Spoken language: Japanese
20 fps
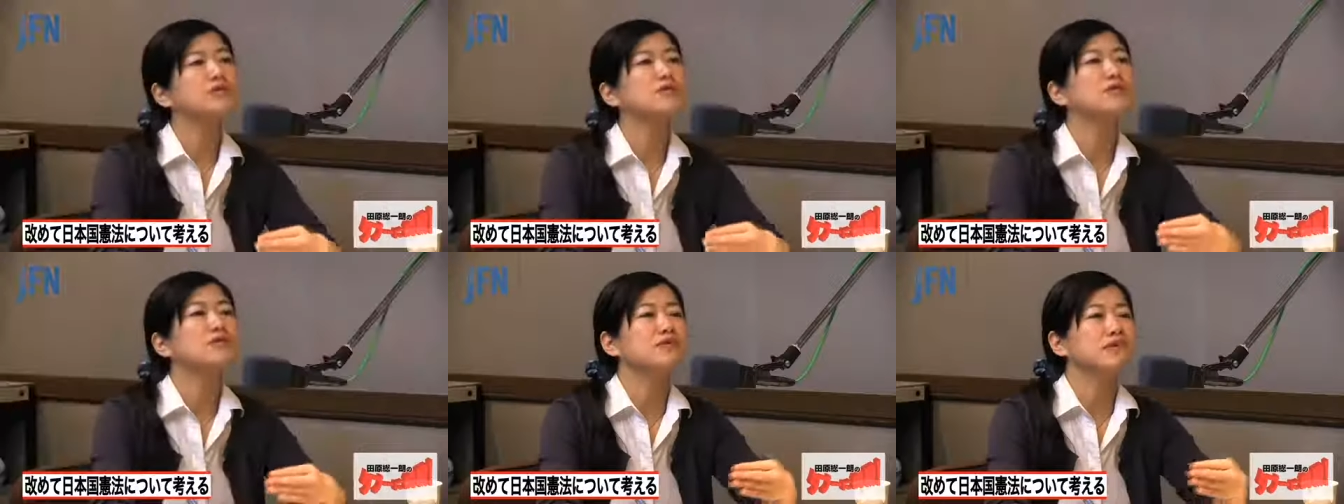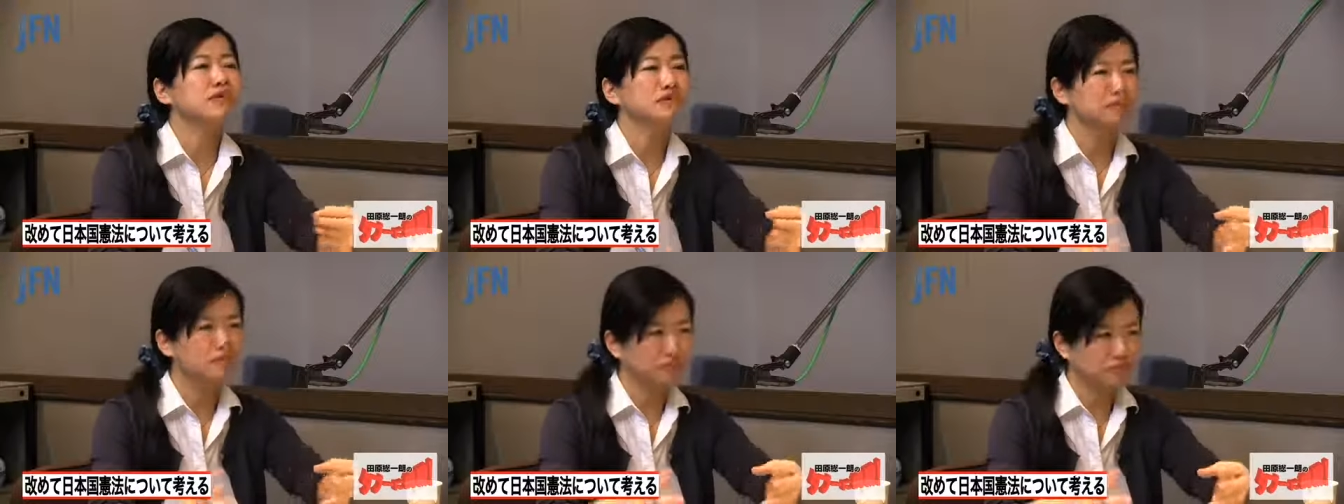そこ
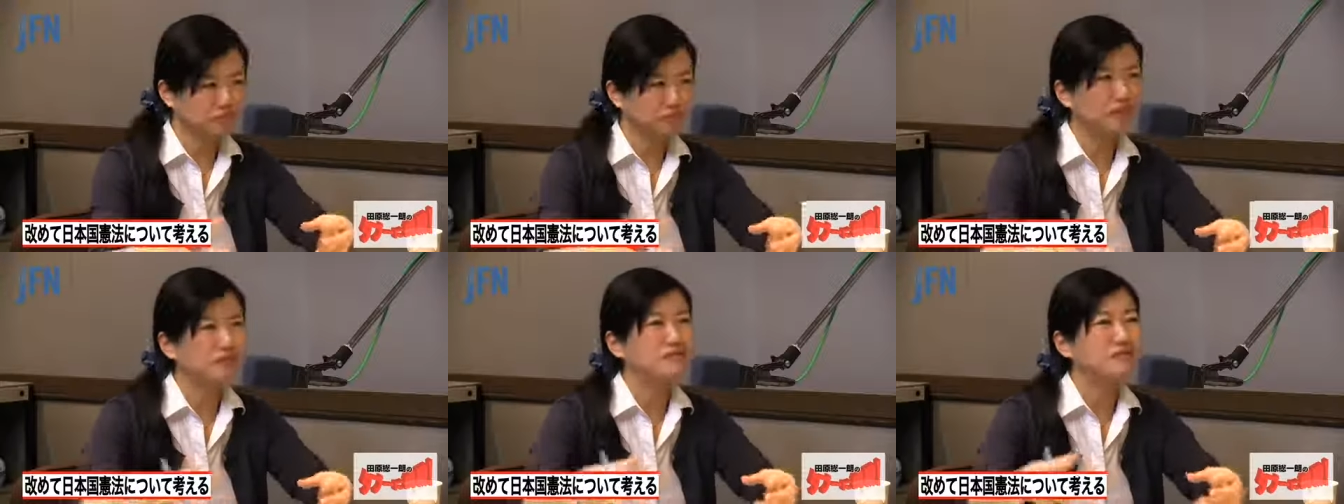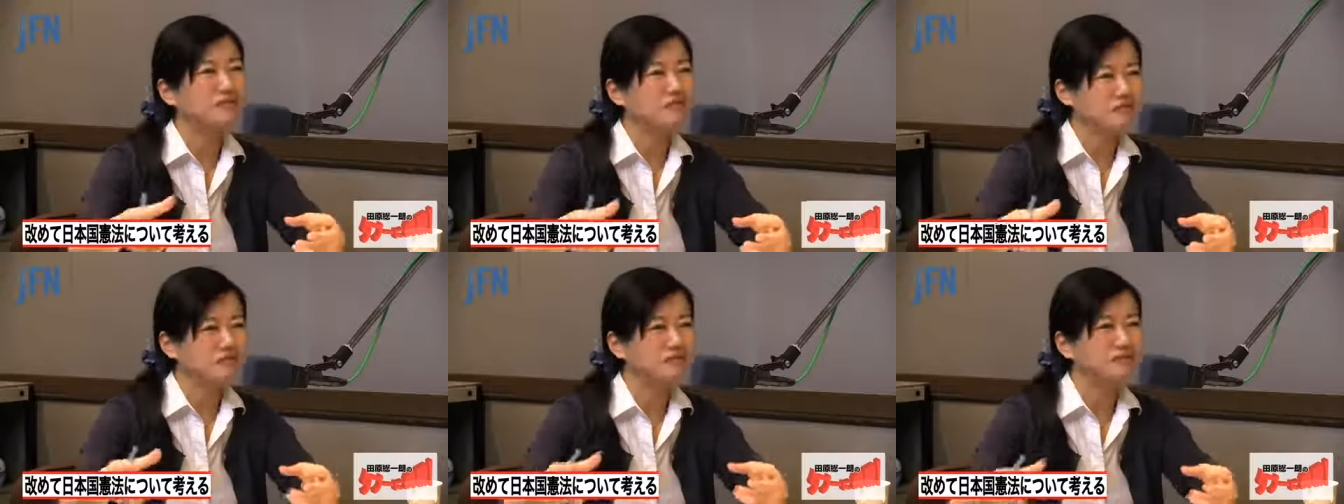
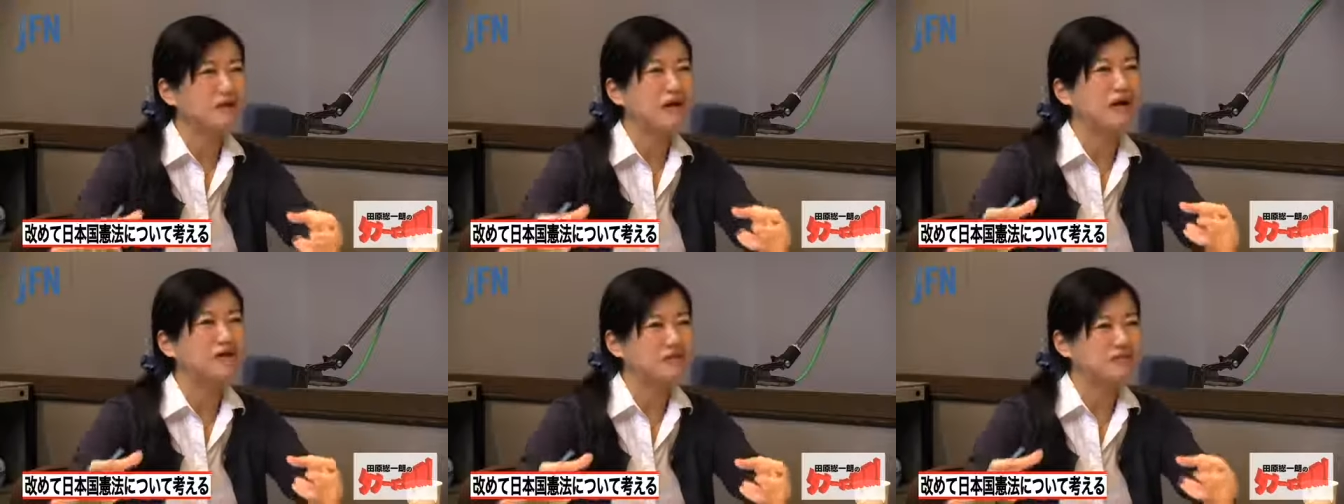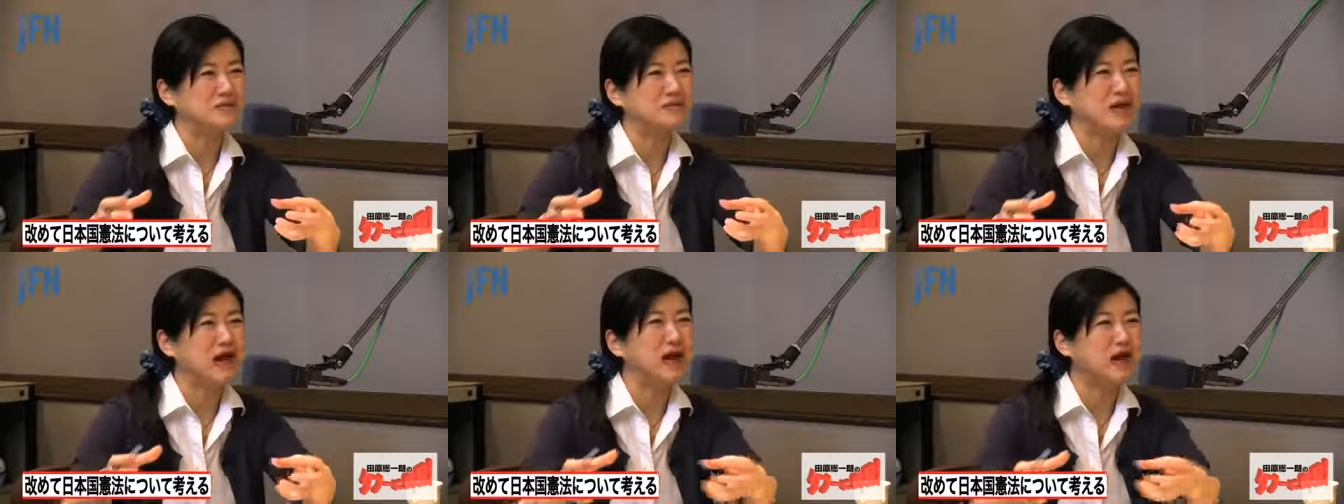もう、うん、まあそ
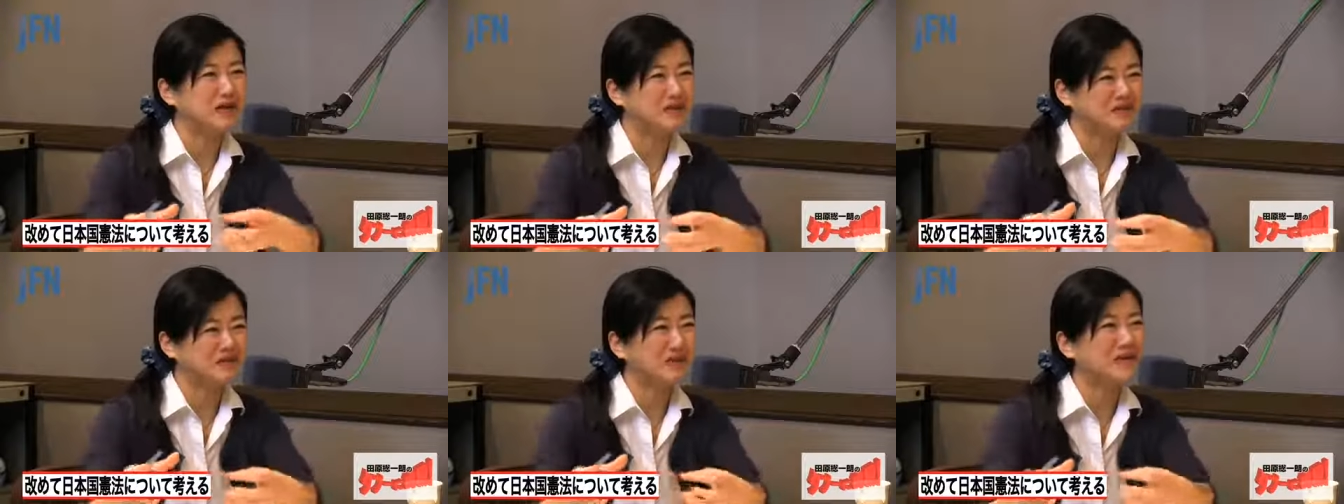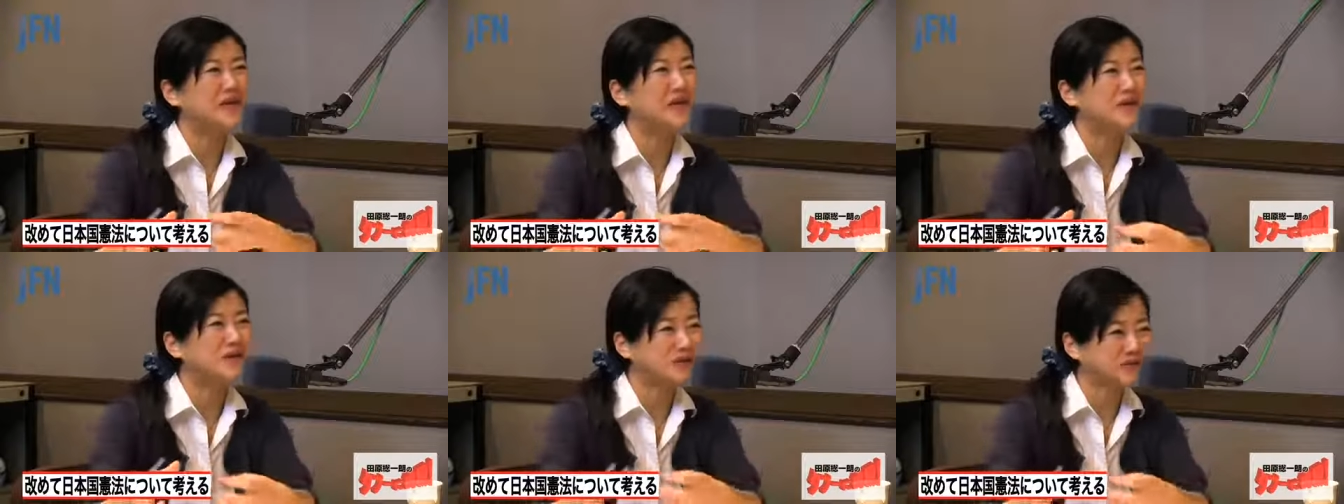こにはい
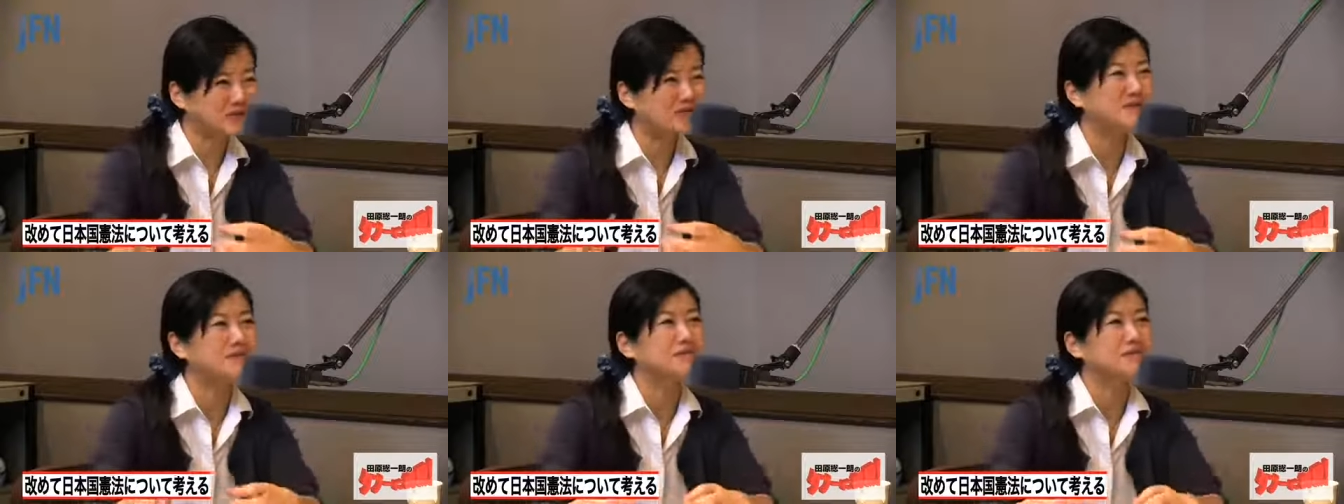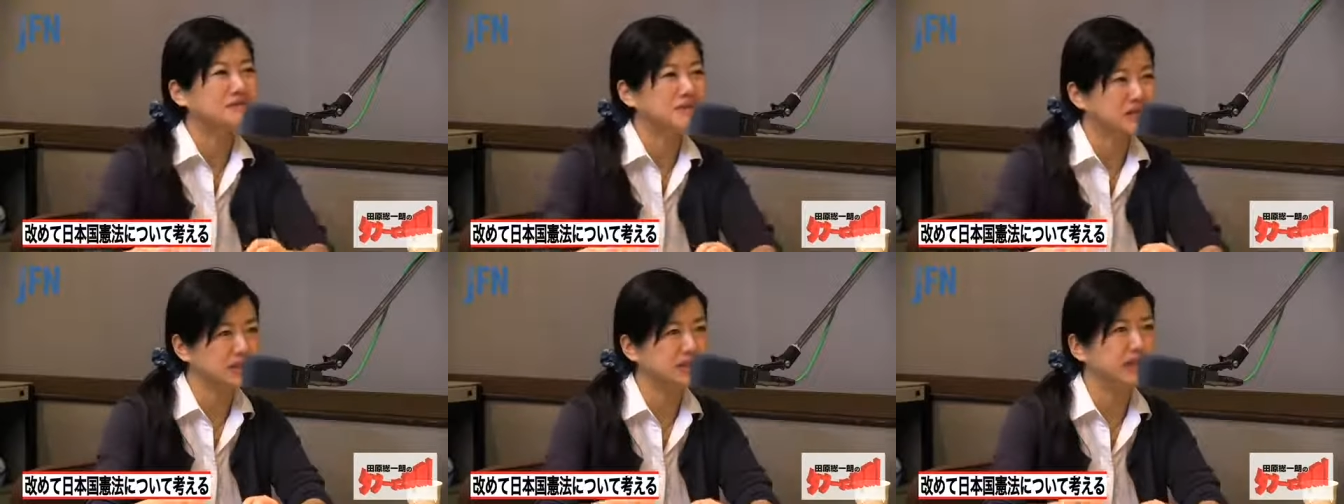分け入ろう
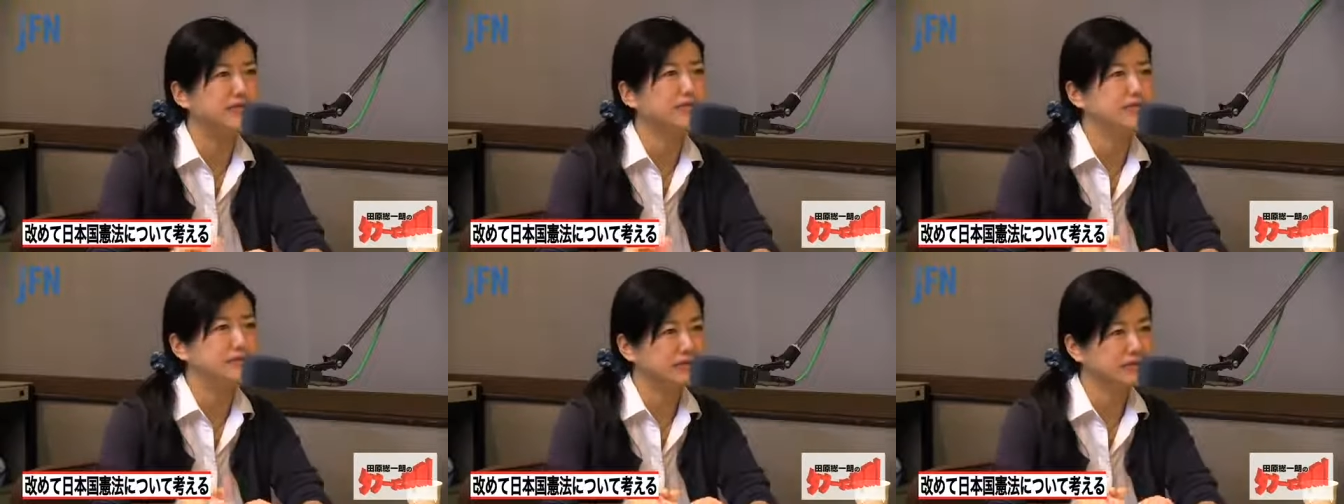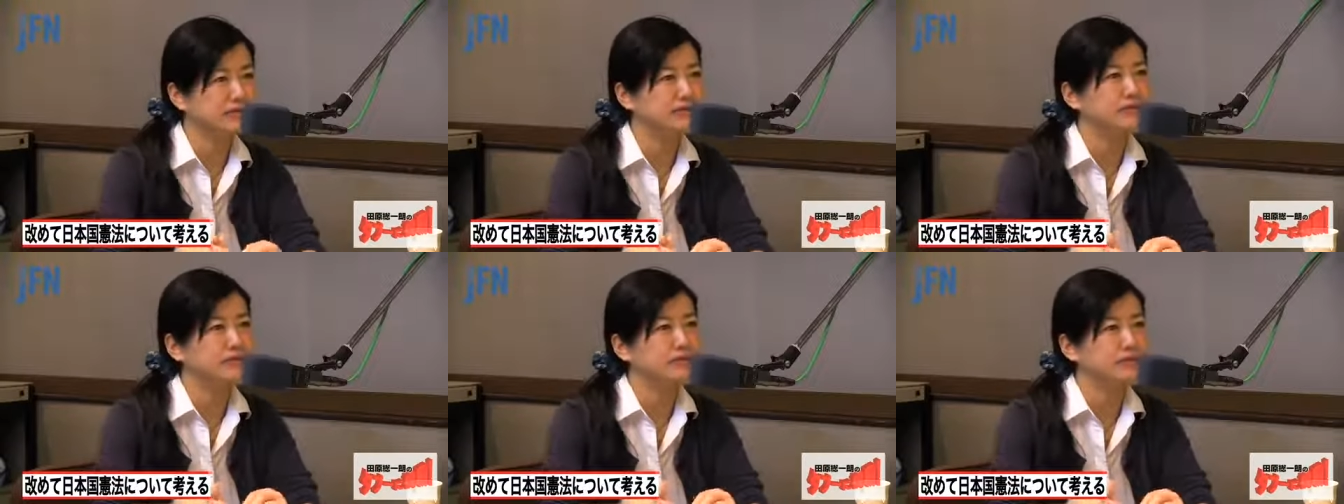としたと
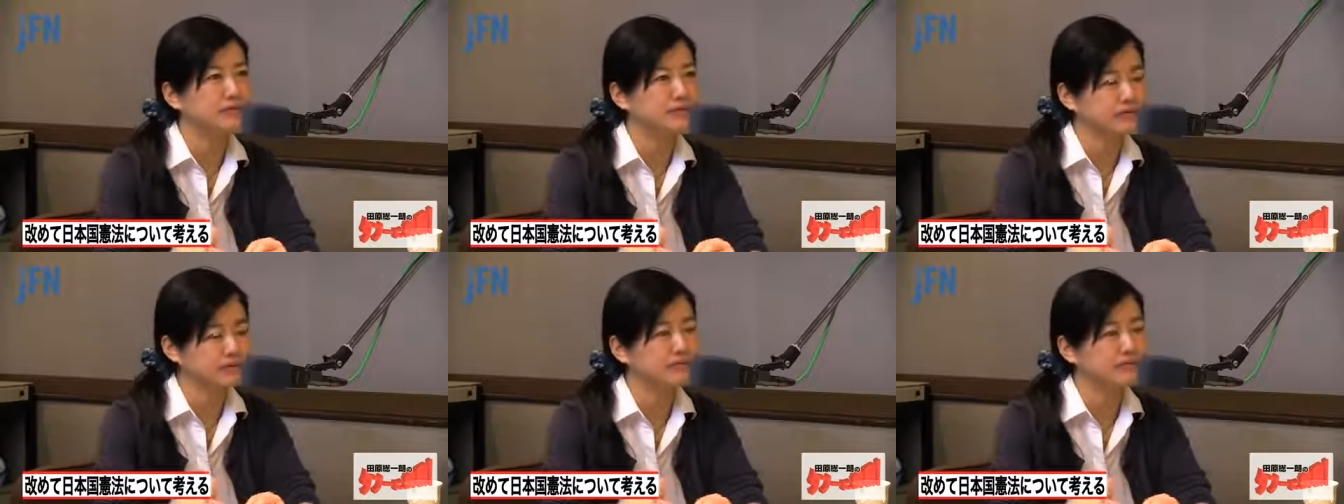いうこと、はい、そ